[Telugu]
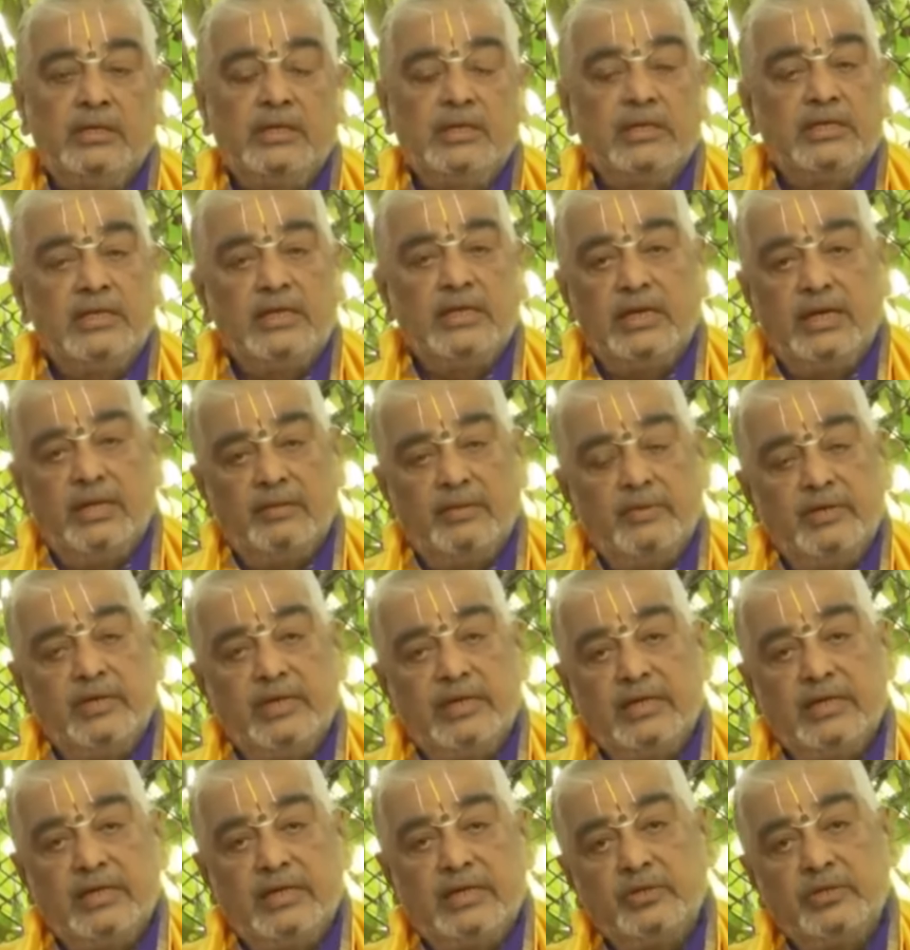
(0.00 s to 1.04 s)
కానీ లాభం
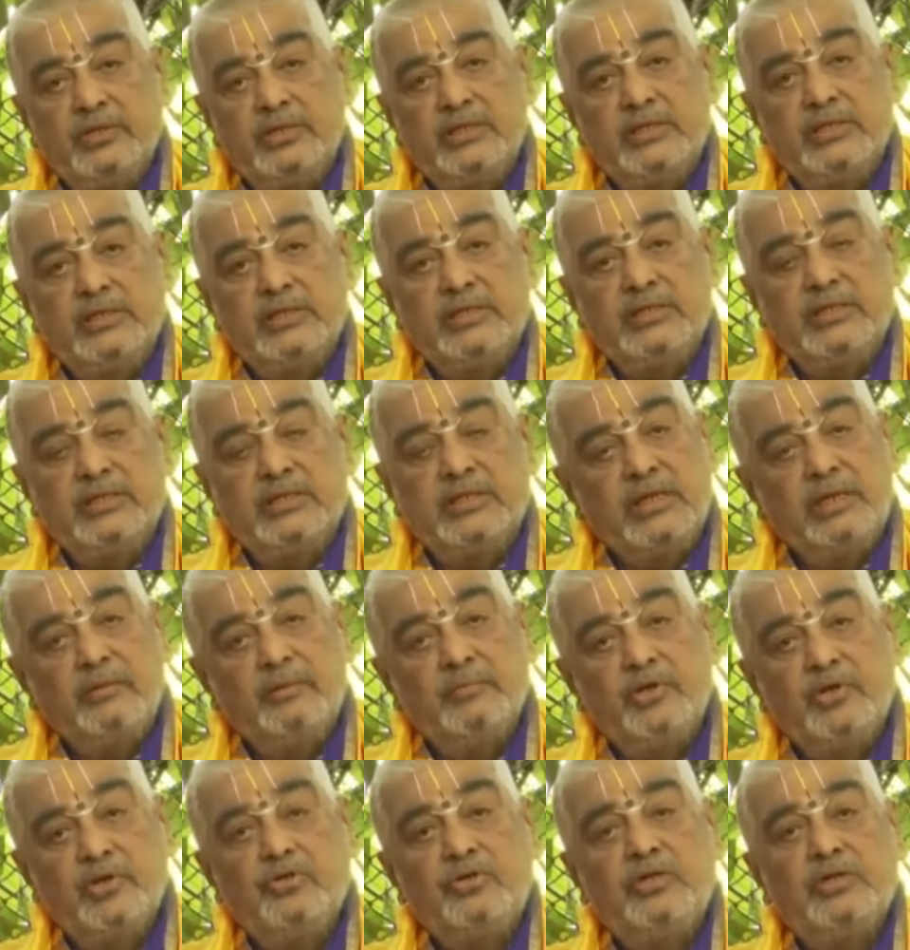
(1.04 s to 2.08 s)
లేకపోయింది దీనికి
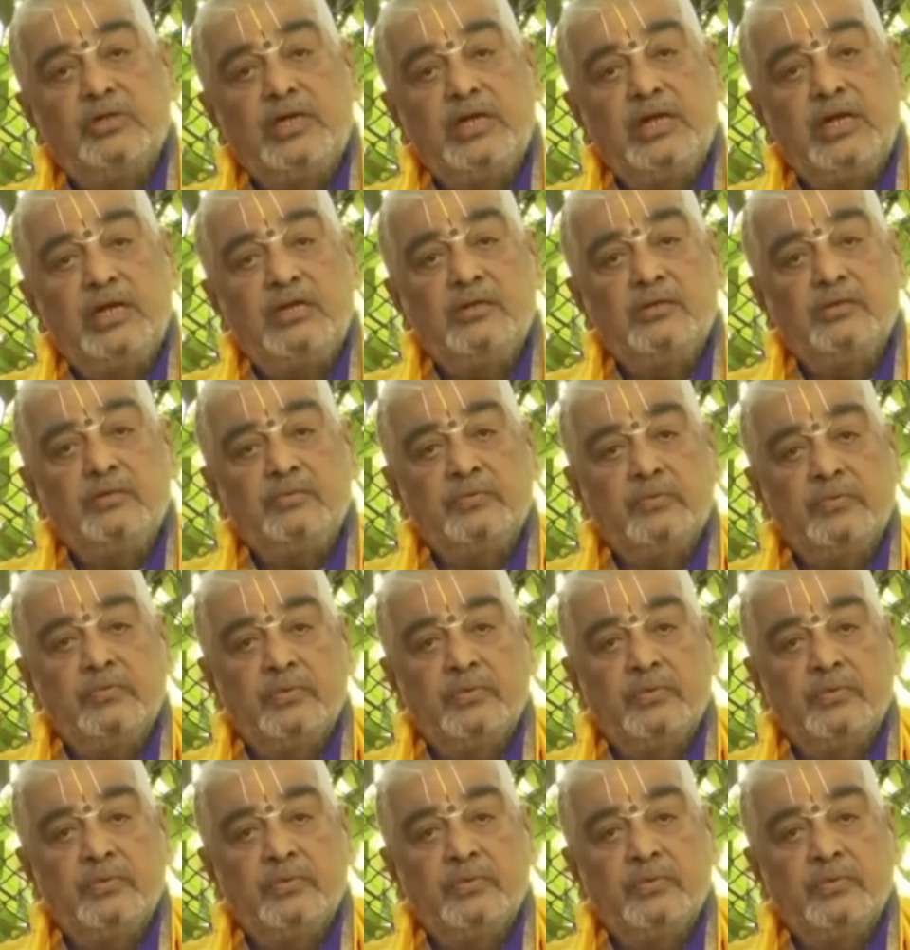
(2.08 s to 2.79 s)
మరొక కారణం